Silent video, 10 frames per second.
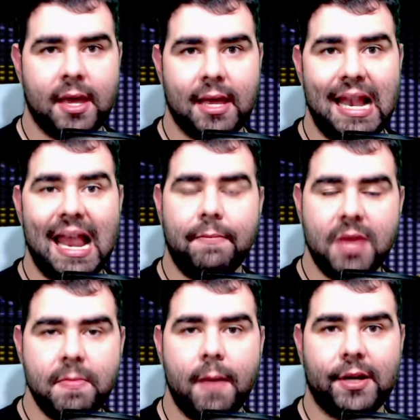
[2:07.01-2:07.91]
La
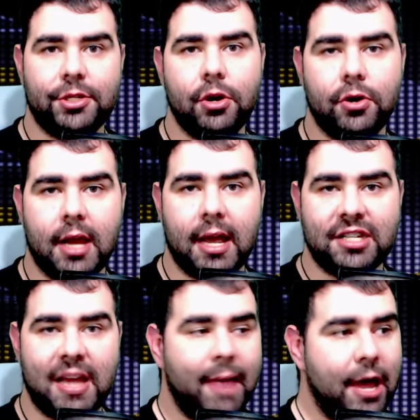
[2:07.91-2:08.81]
misma persona,
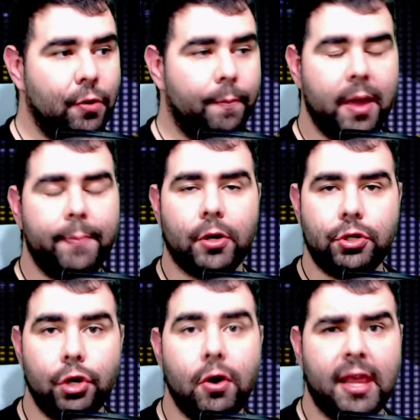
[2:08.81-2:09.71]
llamado Pepe
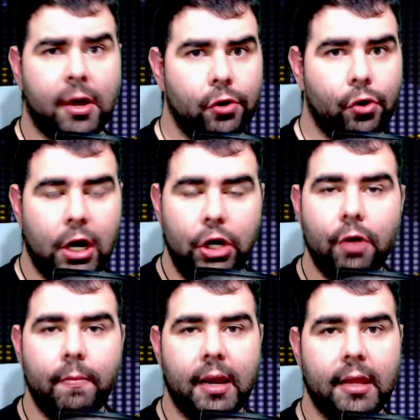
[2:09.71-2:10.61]
Ochoa, desconozco el
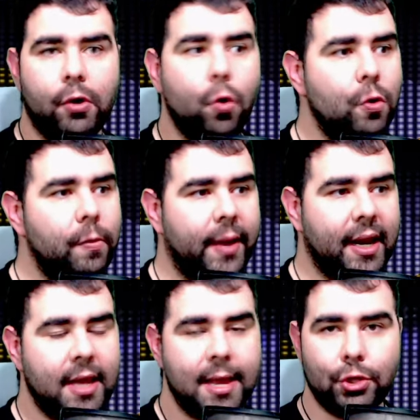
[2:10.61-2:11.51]
nombre,
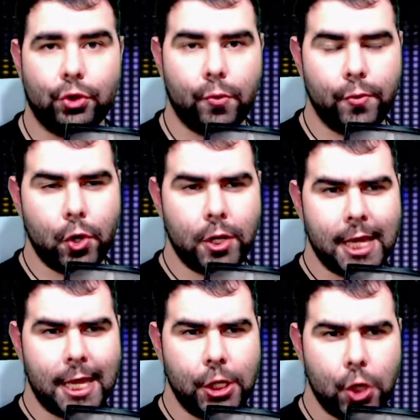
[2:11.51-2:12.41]
disculpen, subió el día
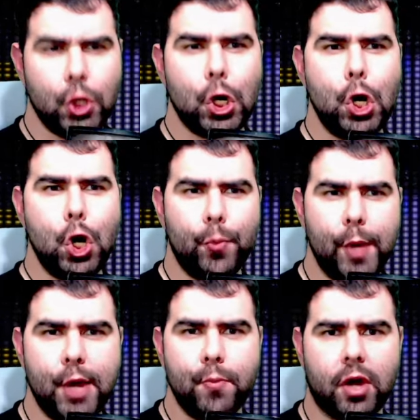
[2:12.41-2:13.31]
de hoy lo
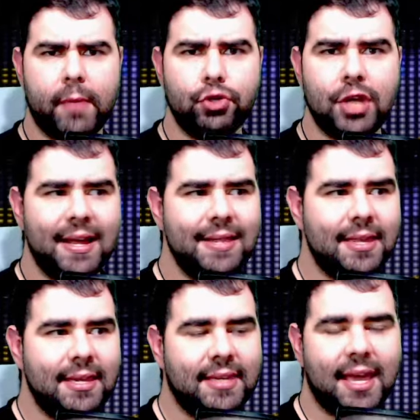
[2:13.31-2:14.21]
mismo que mucha gente
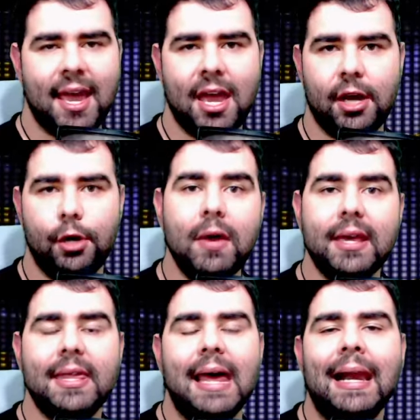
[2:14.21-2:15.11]
dice, no hay
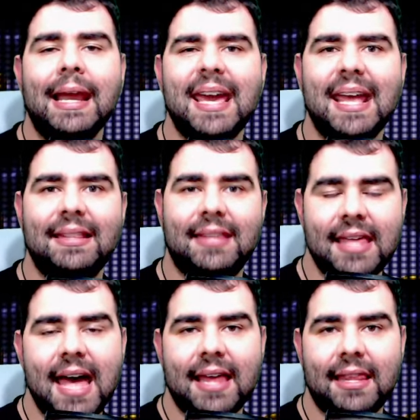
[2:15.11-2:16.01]
que darle
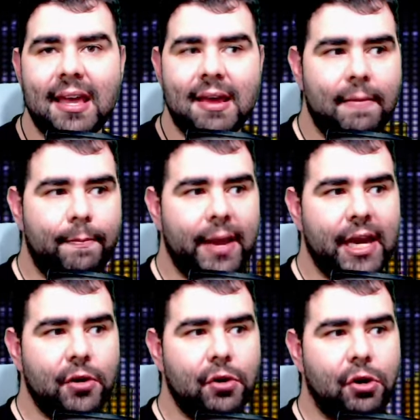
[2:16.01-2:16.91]
entidad,
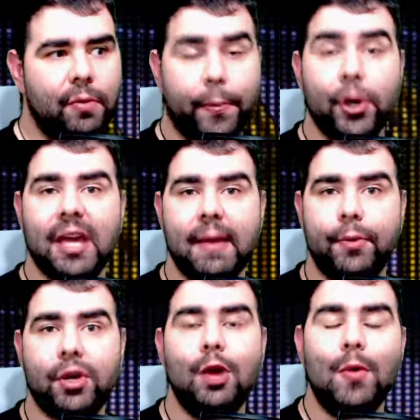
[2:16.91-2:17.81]
pero ¿por qué?
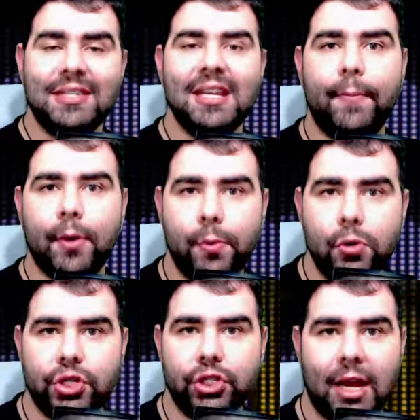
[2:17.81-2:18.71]
Porque lo hacen a
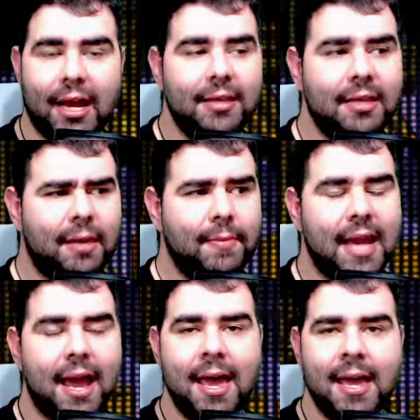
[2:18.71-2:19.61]
propósito, la gente
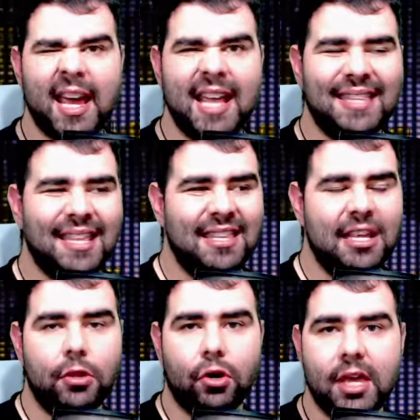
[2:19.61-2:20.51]
termina
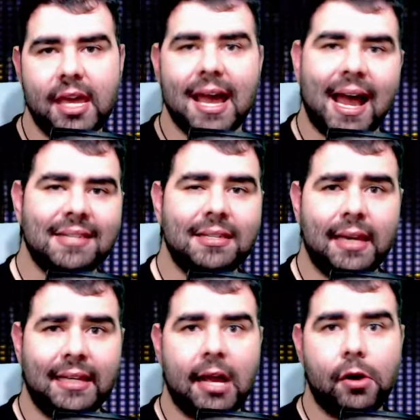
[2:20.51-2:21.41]
entendiendo que hacen
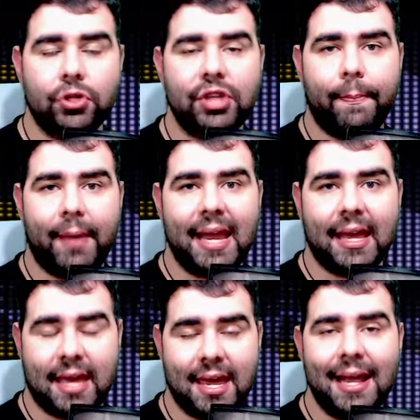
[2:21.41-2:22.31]
estas cosas para
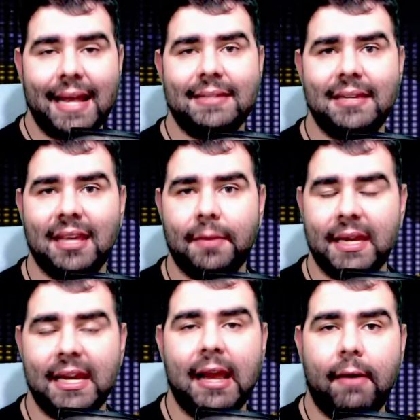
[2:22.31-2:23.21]
que se
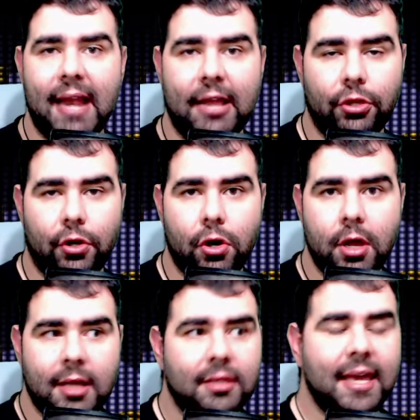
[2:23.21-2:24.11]
terminen hablando
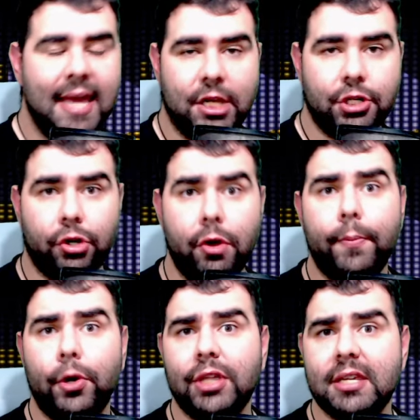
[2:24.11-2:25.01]
de ellos. No
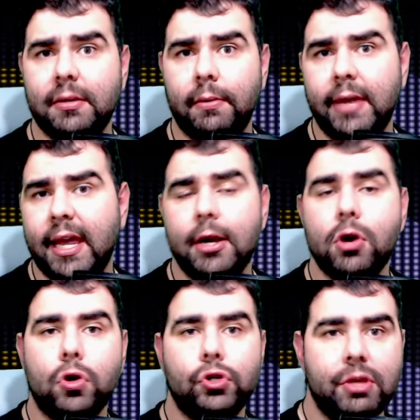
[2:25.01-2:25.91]
importa si bien
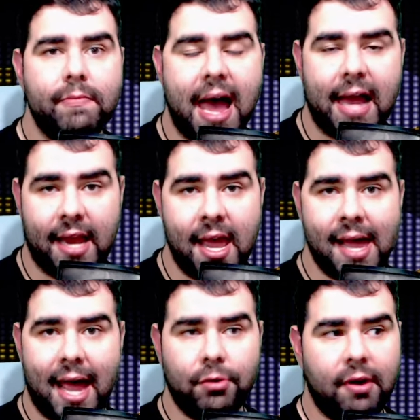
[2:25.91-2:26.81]
o si mal.
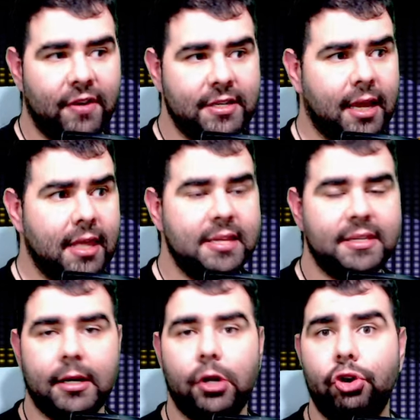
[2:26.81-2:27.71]
Hay una frase que
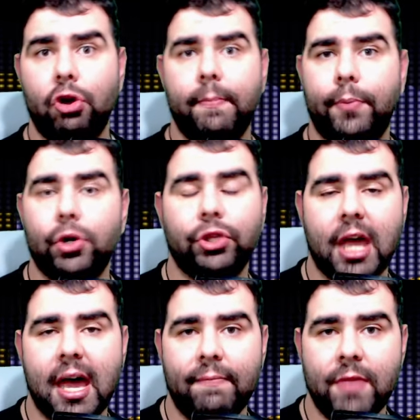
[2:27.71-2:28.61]
dicen, no
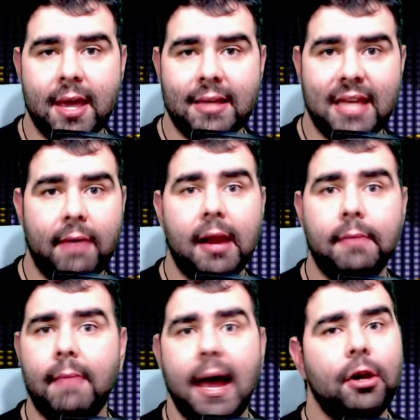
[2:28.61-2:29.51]
importa si hablan
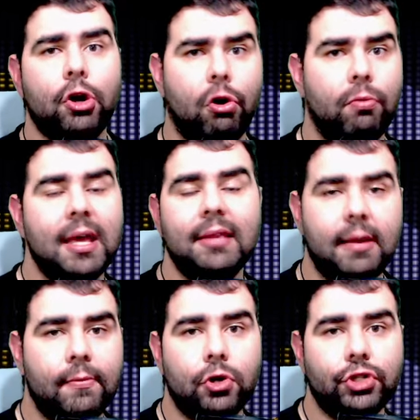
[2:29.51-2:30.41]
mal o bien de
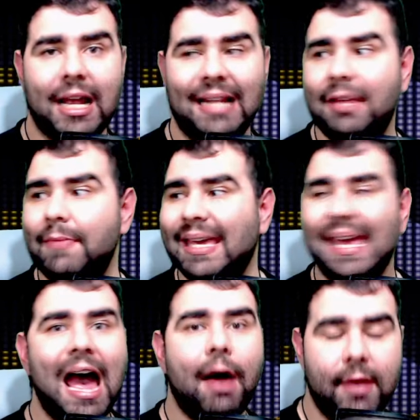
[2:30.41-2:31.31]
vos, el tema es que
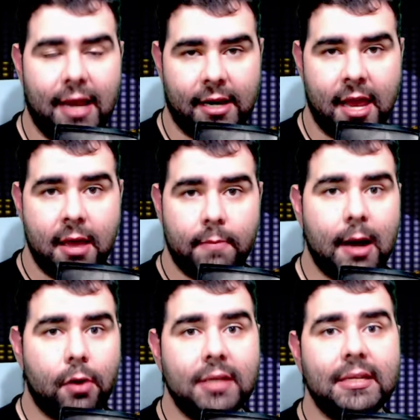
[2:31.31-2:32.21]
hablen.
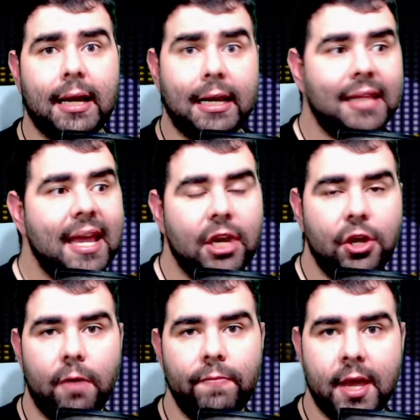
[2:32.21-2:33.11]
Bajo ese
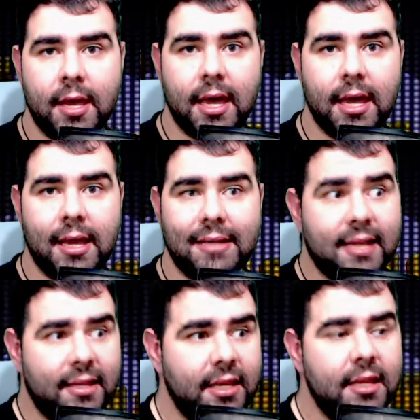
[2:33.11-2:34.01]
criterio, eh, se
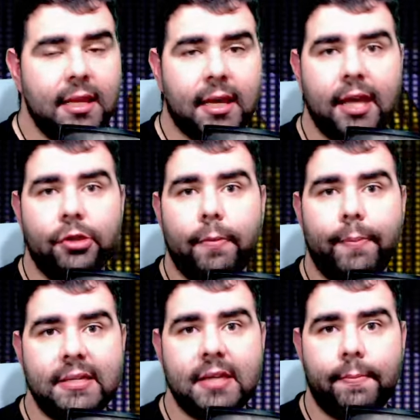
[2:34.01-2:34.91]
entiende que esto
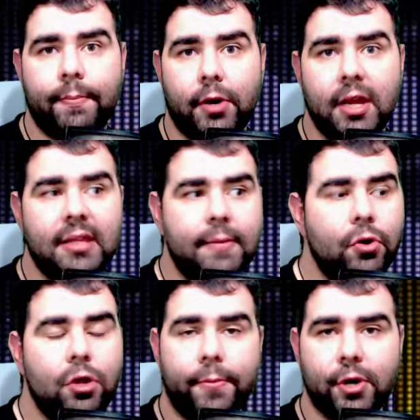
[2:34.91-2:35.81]
pasa por este
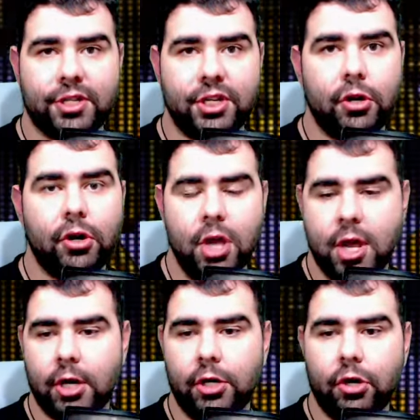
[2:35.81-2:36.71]
modo, porque si no,
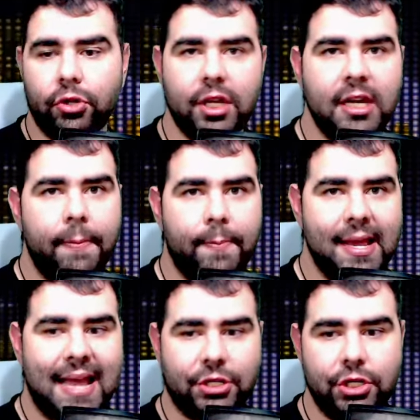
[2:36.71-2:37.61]
no tiene
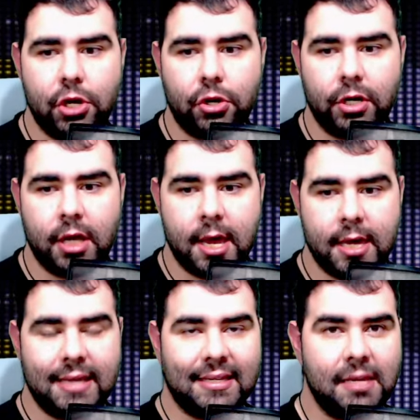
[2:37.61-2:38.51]
explicación
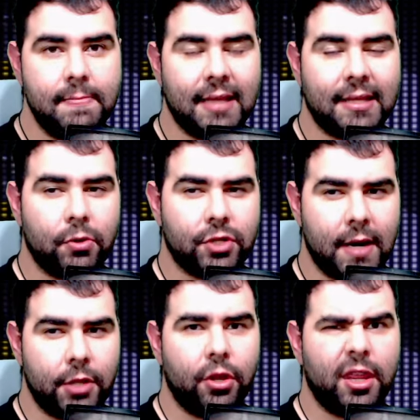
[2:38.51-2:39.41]
y encima estamos
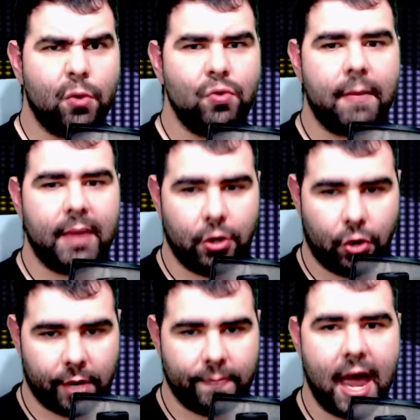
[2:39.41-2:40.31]
hablando de una menor.